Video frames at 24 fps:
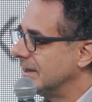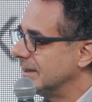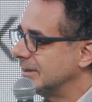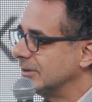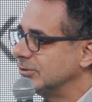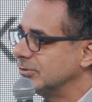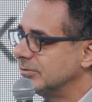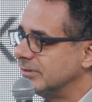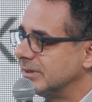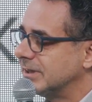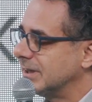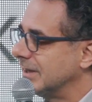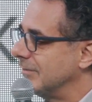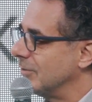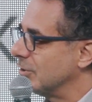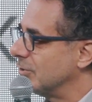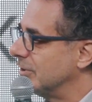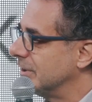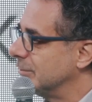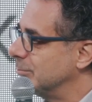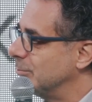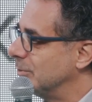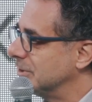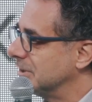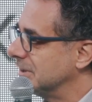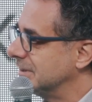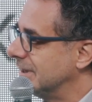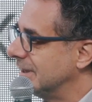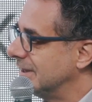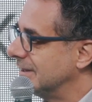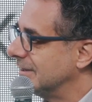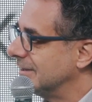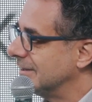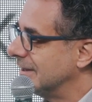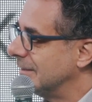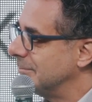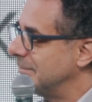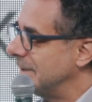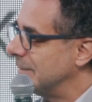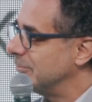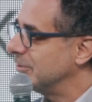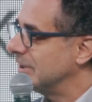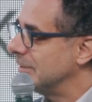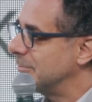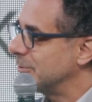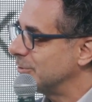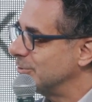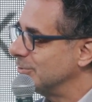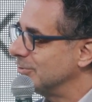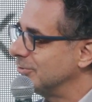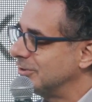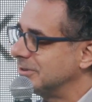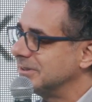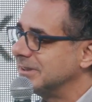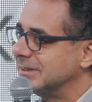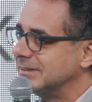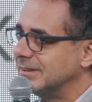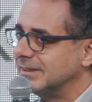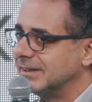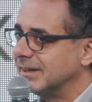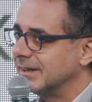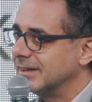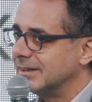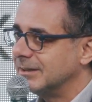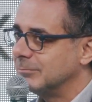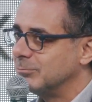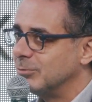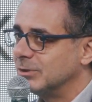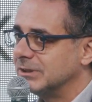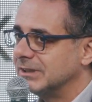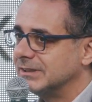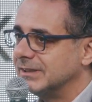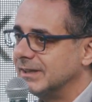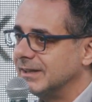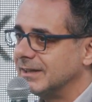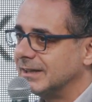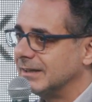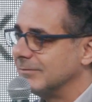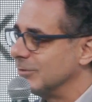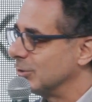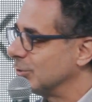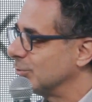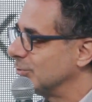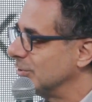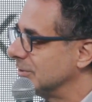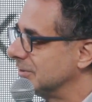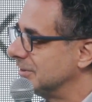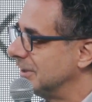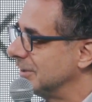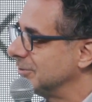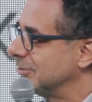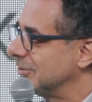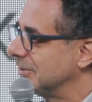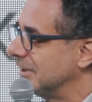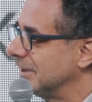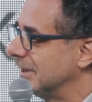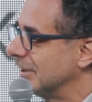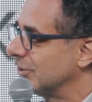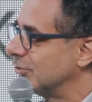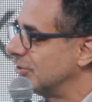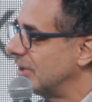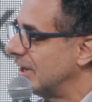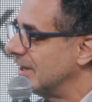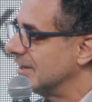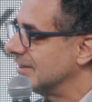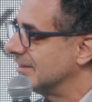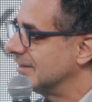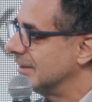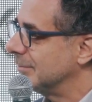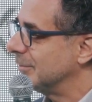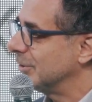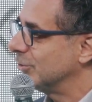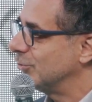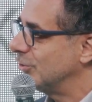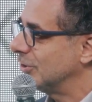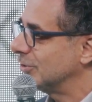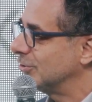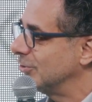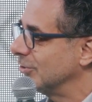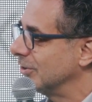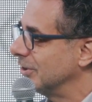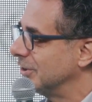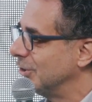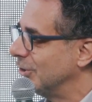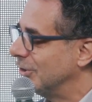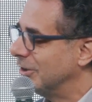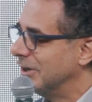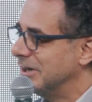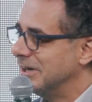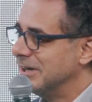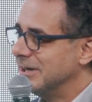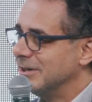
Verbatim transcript: Da dove arrivano le buone idee? Abbiamo la presunzione di dire che le buone idee arrivano soltanto dalla scienza, ma certo che no.